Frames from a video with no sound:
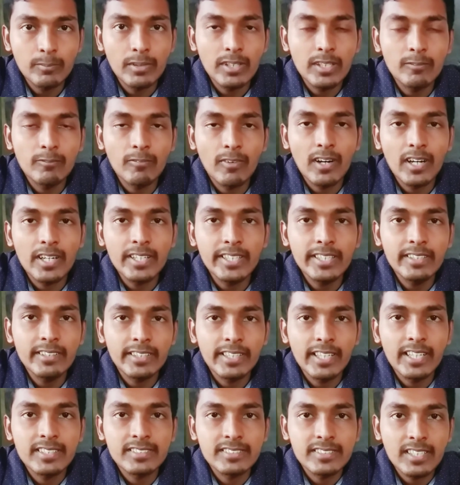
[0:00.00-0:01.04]
மேலும் வாயு
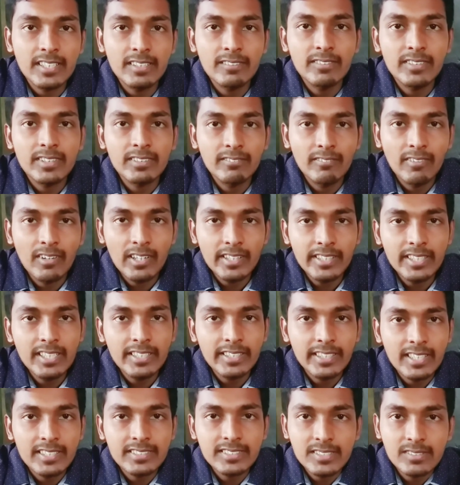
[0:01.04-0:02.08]
கேன்சரில் வர வாயில்
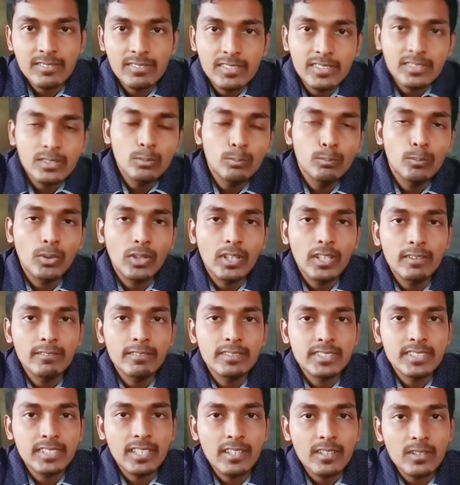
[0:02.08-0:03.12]
கேன்சர் வர்றதுக்கு
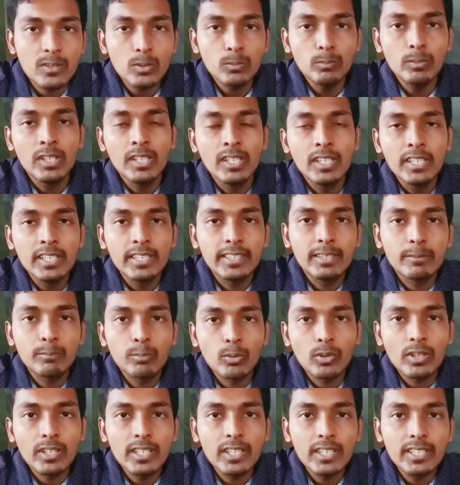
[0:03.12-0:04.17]
முக்கால்வாசி காரணம் இந்த
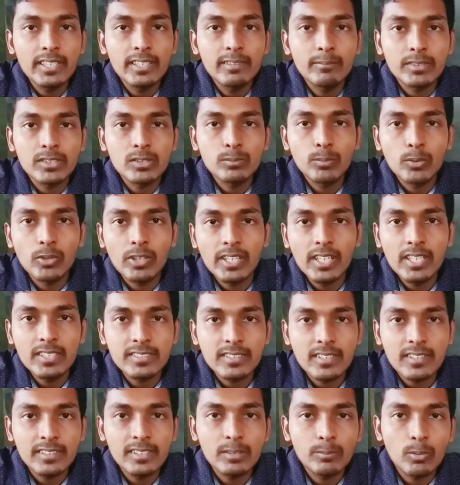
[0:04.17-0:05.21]
புகையிலை மற்றும் புகையிலை
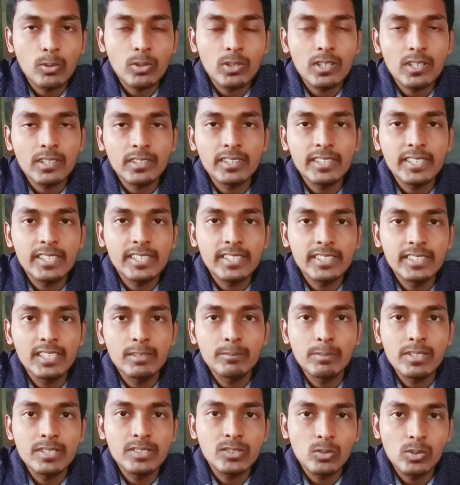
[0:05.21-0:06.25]
சார்ந்த பொருட்களாக தான் இருக்குது
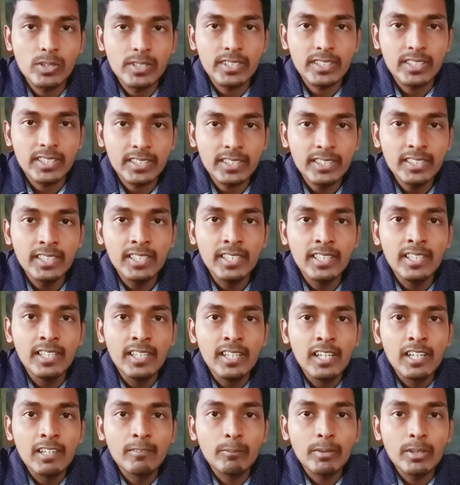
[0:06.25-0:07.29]
அப்படின்னு சொல்லியிருக்காங்க
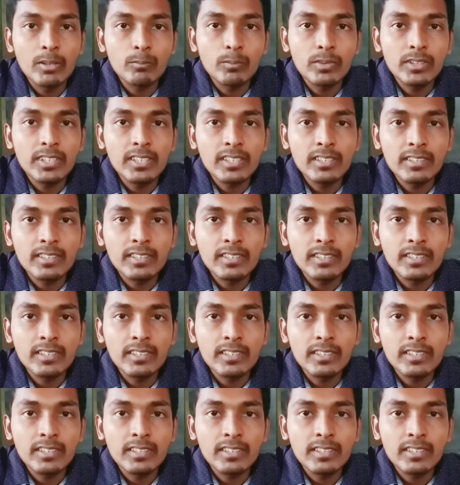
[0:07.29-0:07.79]
மேலும் இந்த